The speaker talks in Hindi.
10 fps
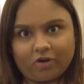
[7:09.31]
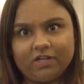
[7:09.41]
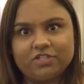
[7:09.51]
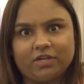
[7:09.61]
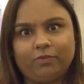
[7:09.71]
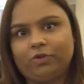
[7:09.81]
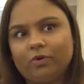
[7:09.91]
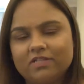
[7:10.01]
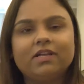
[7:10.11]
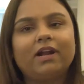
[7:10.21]
कॉलेज है वो
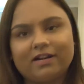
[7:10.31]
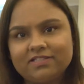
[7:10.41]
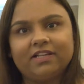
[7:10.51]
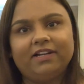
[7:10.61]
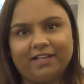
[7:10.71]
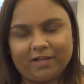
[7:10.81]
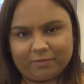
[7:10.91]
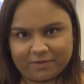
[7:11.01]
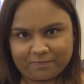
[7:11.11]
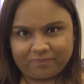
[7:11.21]
2008 से इंडिया
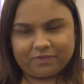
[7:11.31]
में